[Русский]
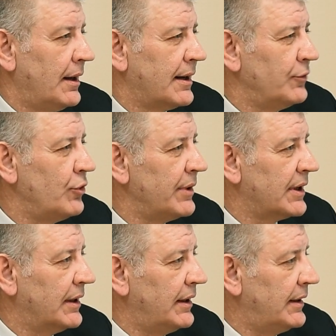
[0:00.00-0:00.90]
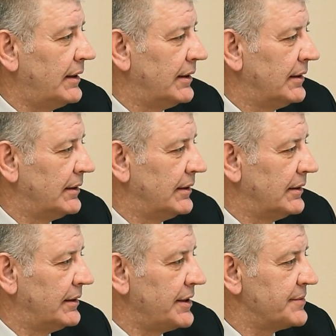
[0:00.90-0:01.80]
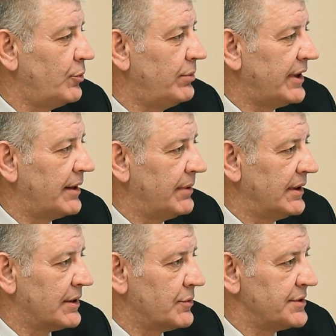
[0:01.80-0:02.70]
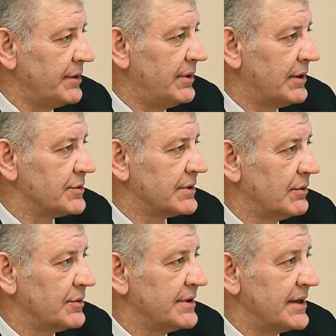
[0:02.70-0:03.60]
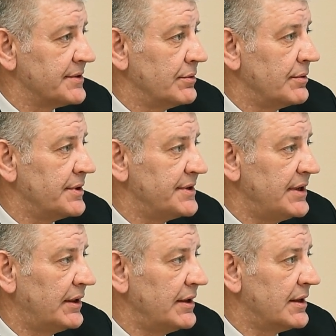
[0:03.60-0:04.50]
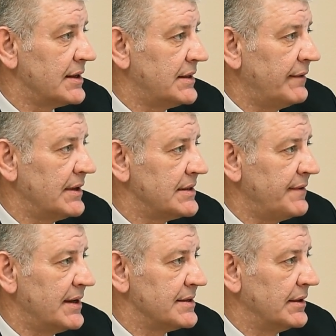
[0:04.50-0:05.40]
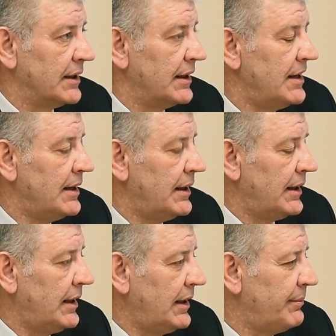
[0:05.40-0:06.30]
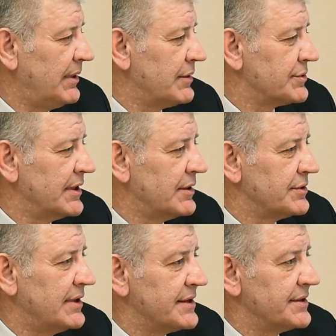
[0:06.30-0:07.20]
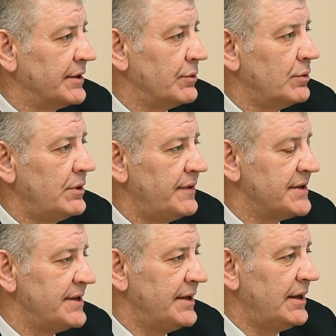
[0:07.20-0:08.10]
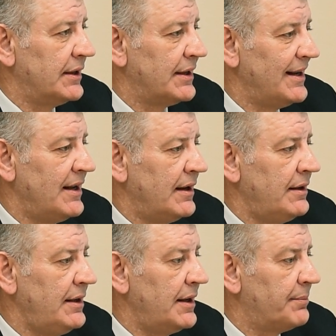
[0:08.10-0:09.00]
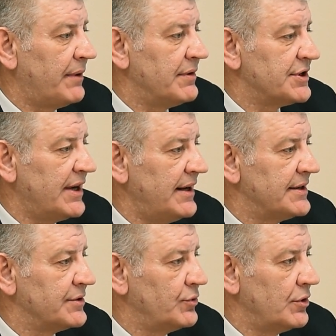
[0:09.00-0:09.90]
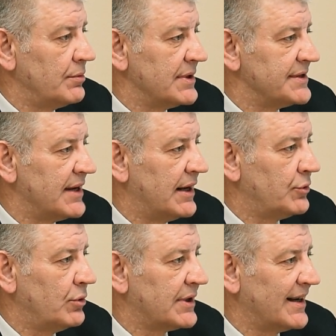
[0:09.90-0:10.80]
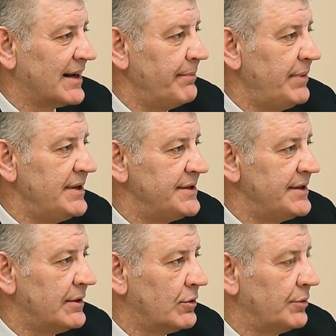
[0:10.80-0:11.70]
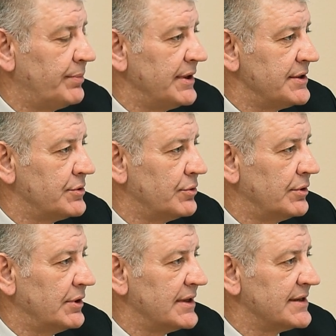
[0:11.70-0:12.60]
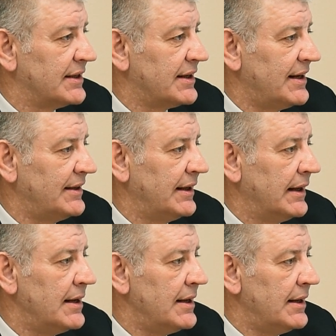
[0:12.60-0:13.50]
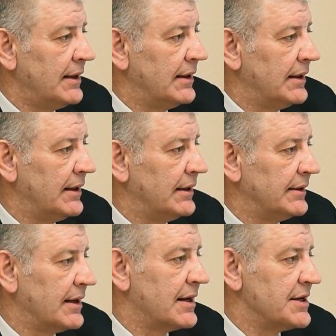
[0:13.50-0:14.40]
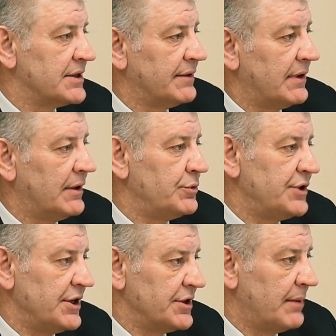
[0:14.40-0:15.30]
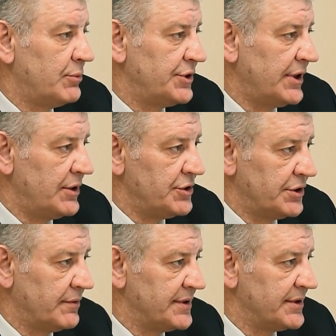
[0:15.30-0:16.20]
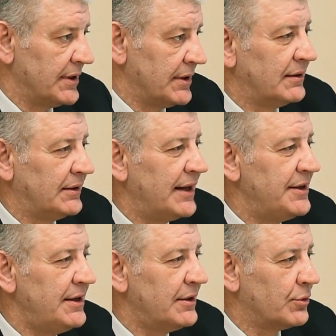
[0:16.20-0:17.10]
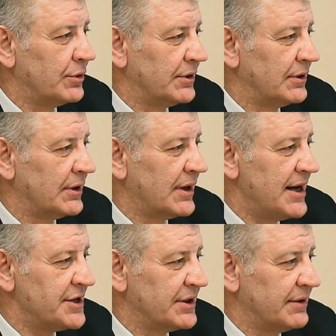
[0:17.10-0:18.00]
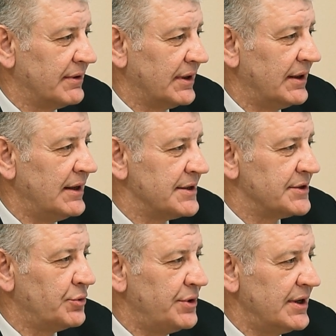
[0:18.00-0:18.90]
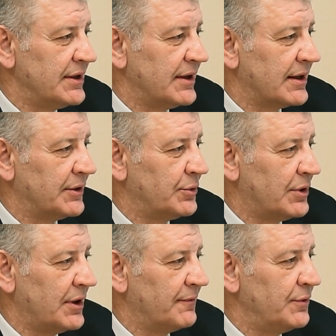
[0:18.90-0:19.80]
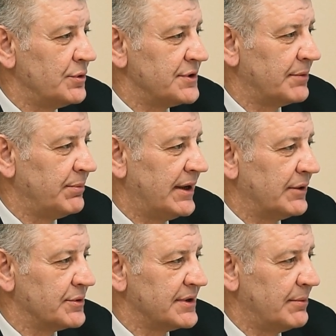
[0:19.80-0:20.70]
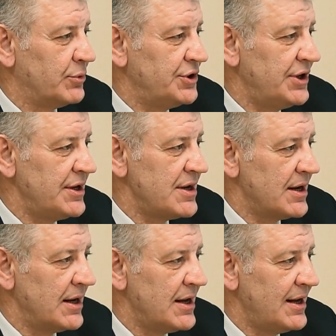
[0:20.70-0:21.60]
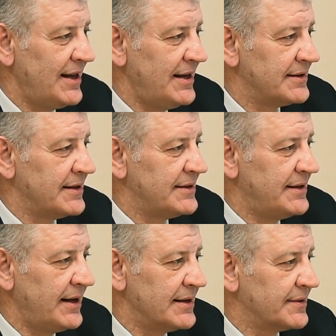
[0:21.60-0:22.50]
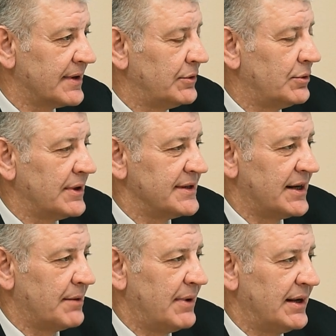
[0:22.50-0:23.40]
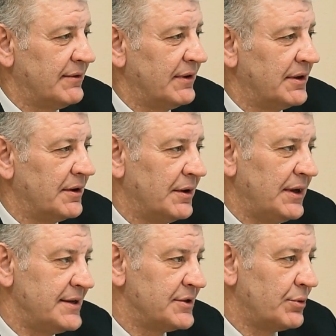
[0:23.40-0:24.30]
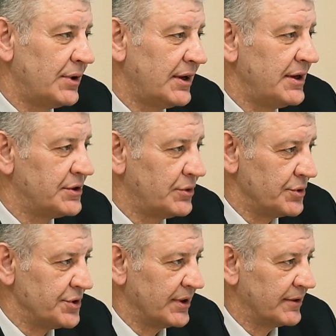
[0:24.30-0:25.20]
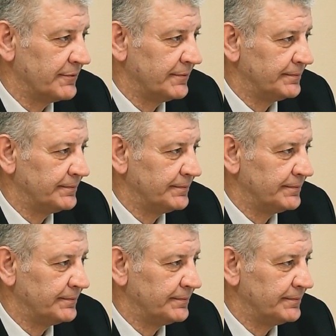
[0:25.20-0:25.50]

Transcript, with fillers: Экономика а, Республики Беларусь и Белорусского государственного университета неразрывно связаны. И Белорусский государственный университет не повышает стоимость, а только компенсирует понесенные затраты а, на каждого учащ... обучающегося, датирует каждого студента, который вносит плату за обучение из средств, которые зарабатывает из других источников.